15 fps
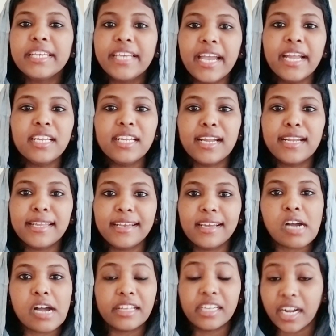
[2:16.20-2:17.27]
ஏன்னு
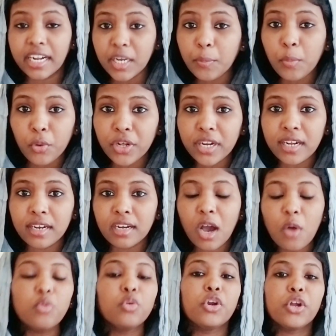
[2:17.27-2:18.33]
கேட்டிங்கன்னா அது கண்டுபிடிக்கலனா
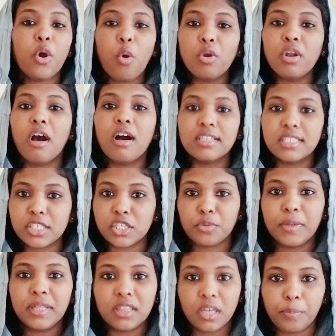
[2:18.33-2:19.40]
உங்களோட ஹோல்
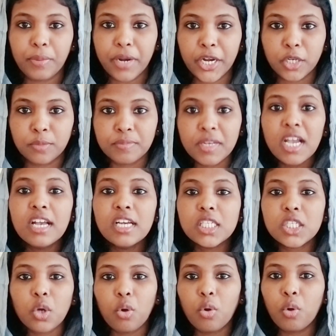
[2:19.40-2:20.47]
ஆன்சருமே தப்பாயிடும்
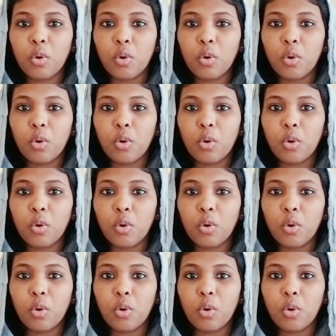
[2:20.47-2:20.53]
ஸோ